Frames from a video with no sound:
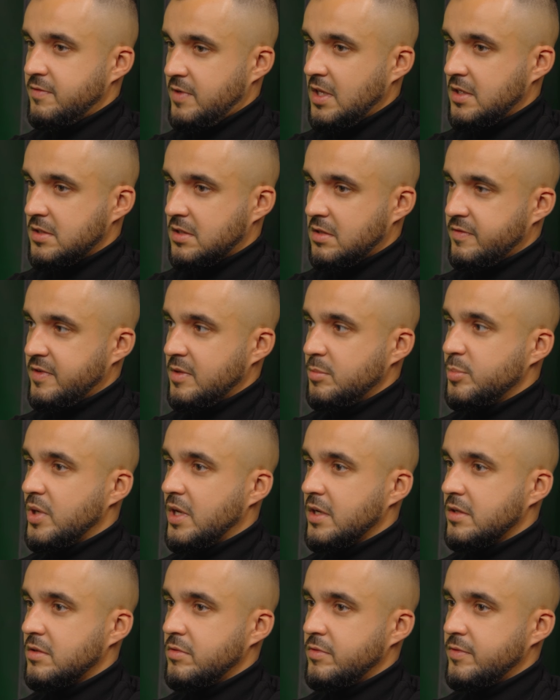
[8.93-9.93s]
finansowej
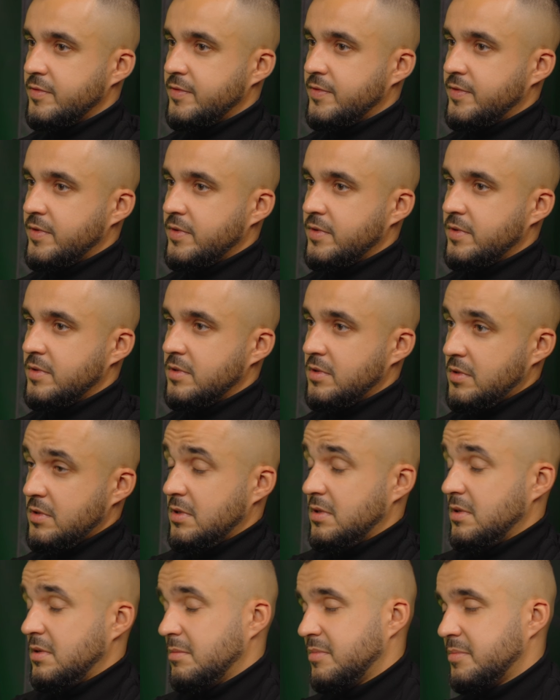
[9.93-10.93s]
Polaków, e, no,
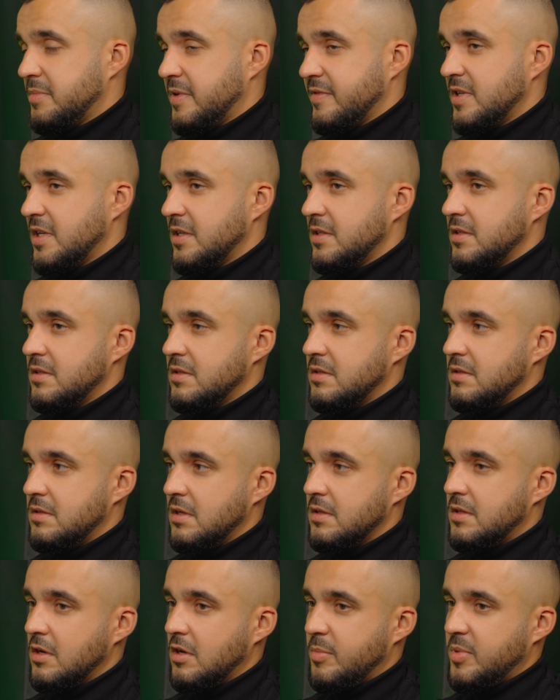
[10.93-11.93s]
pewnie
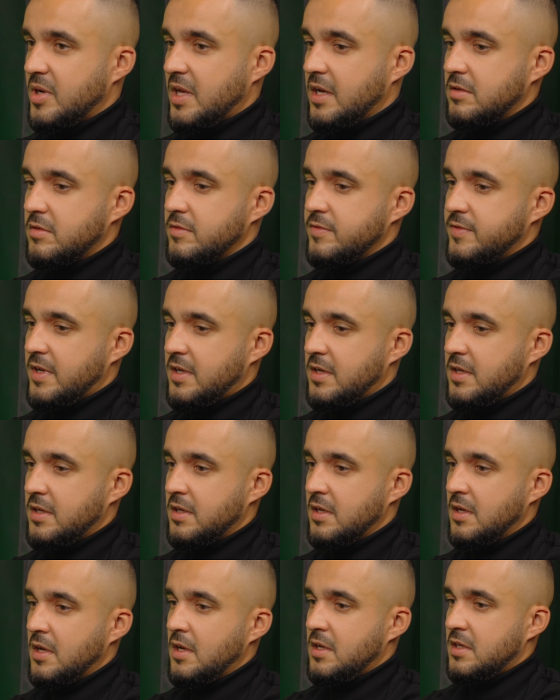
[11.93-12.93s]
nie tylko Polaków,
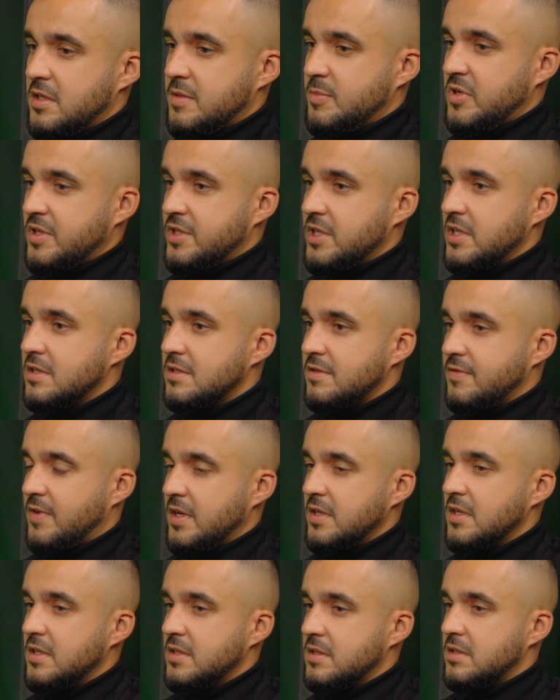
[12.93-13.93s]
ale
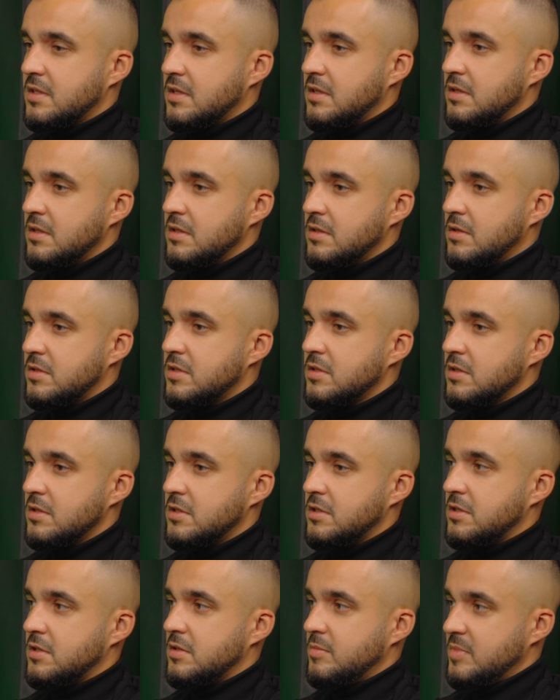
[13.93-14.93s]
społeczeństwa jest e, dosyć